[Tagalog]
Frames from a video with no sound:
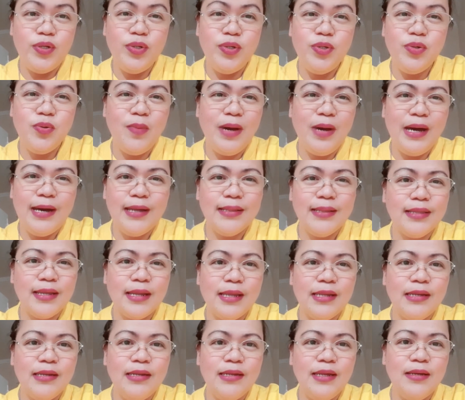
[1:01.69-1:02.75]
Yun yung mga
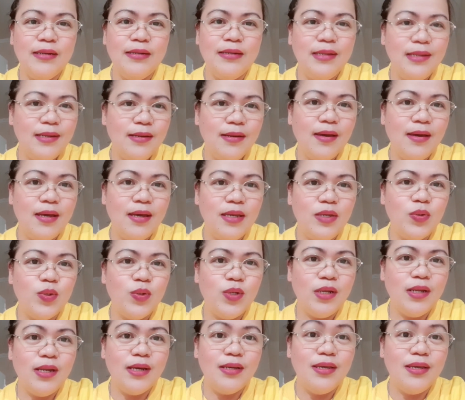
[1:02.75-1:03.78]
trending din ngayon na